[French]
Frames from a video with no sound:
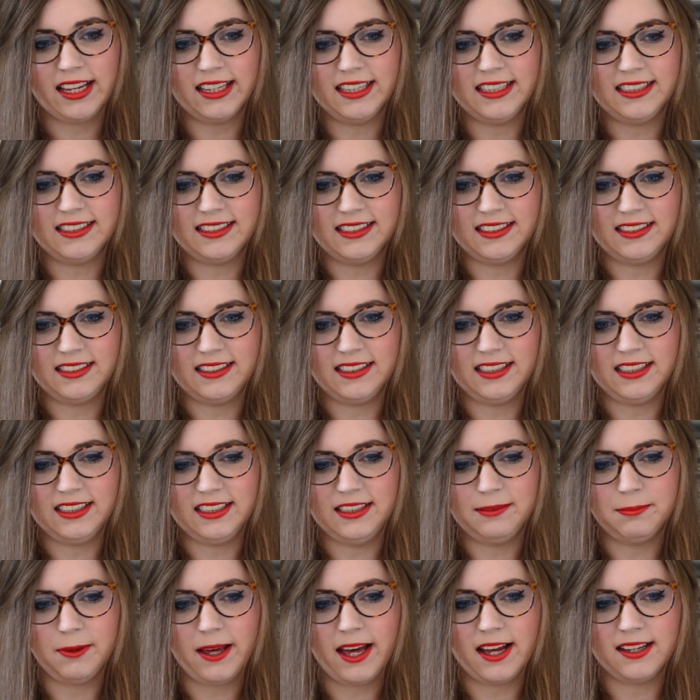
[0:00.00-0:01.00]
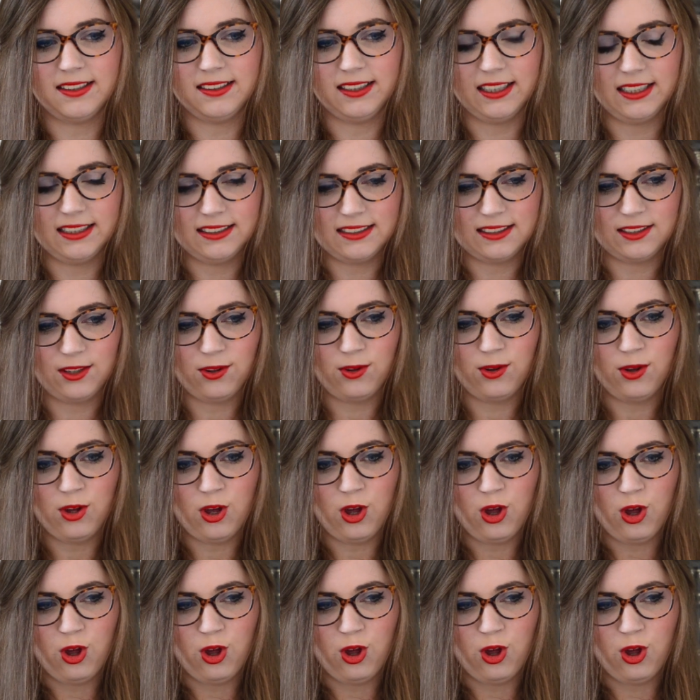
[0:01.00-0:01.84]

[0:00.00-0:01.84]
Et c'était hyper intéressant